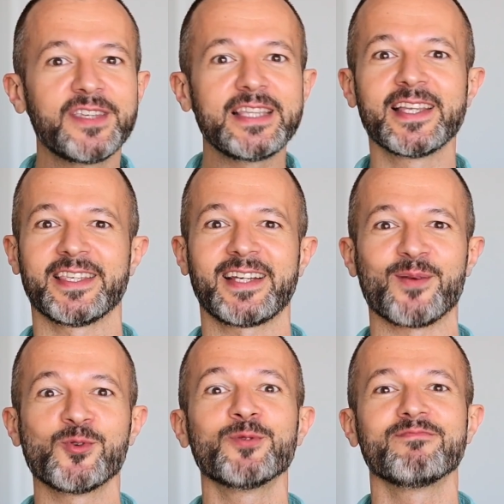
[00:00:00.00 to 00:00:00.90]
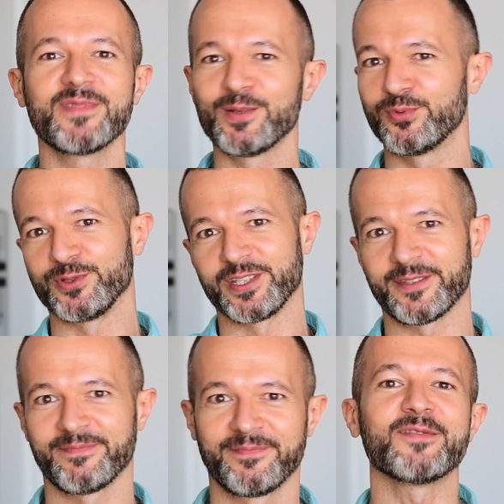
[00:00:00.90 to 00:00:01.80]
видно никому не
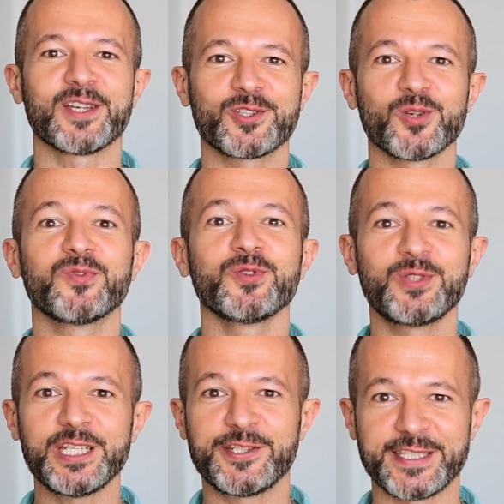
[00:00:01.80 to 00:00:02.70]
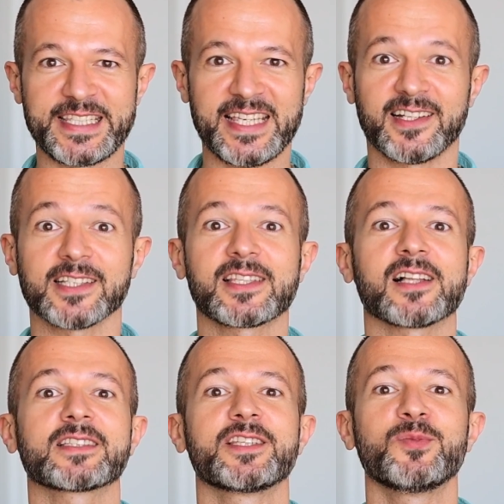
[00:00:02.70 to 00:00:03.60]
будет. Главное, чтобы внутри чизкейк
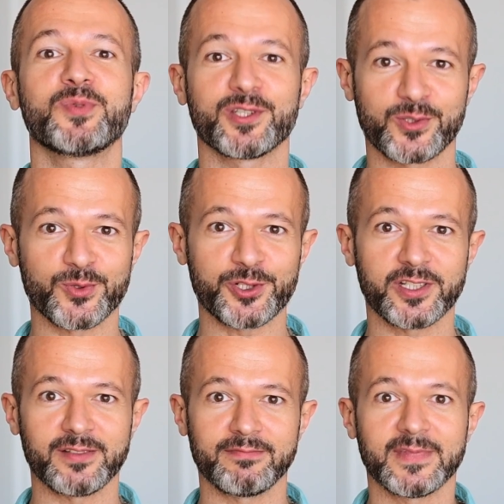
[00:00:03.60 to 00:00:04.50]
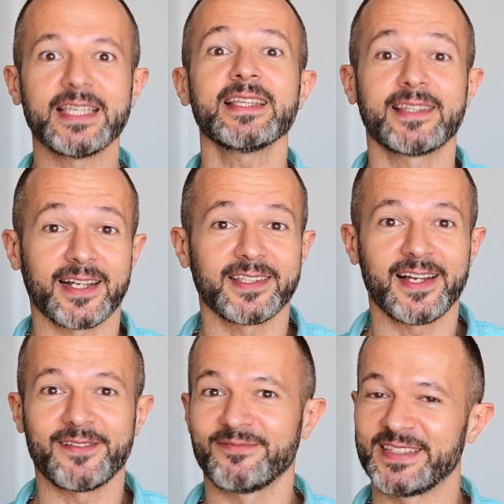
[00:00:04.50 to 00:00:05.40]
остался не пересушенным, и
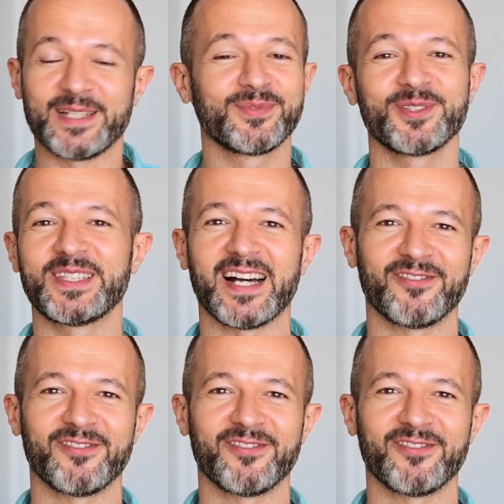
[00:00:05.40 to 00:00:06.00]
тогда все будут